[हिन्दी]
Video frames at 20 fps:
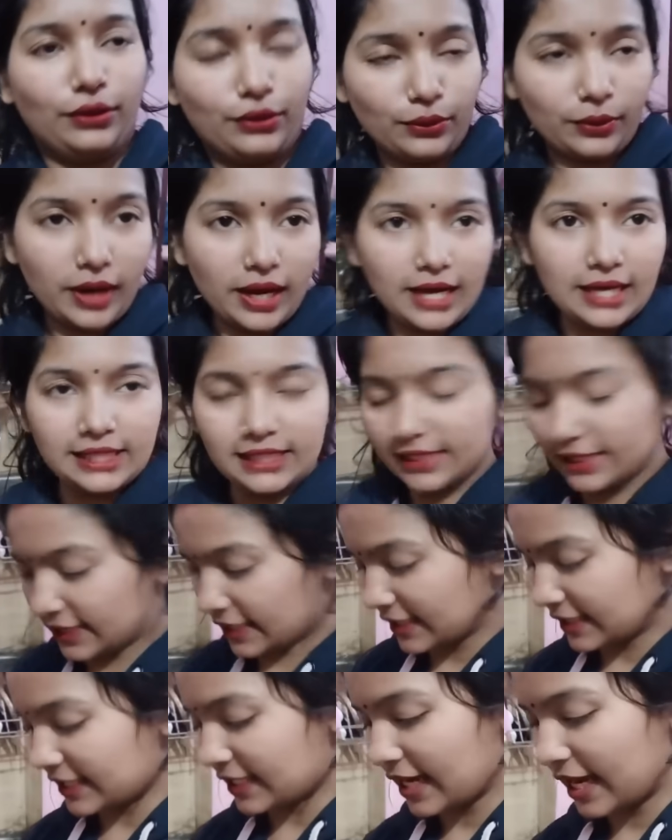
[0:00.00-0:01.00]
तो गाय
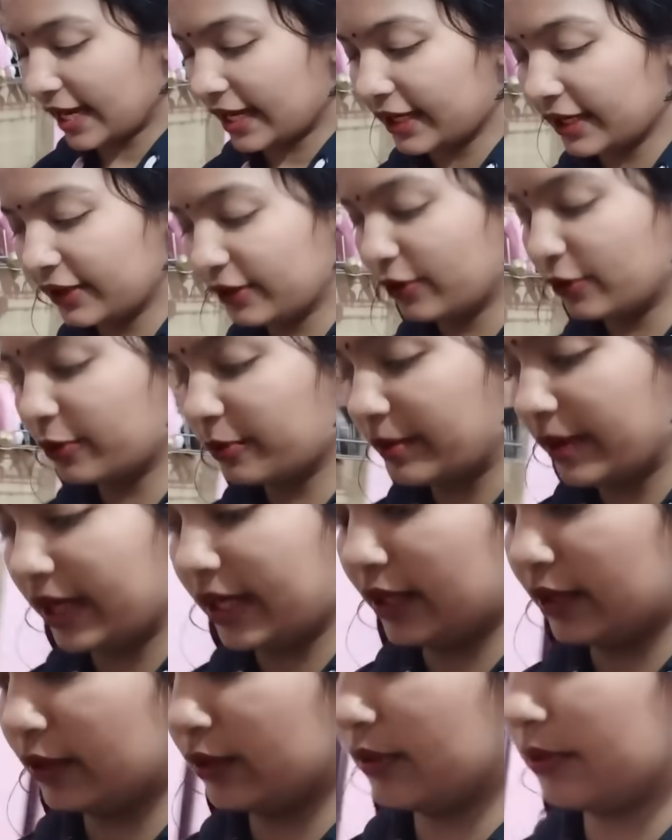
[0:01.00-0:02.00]
जीजा जी आए हैं और मैंने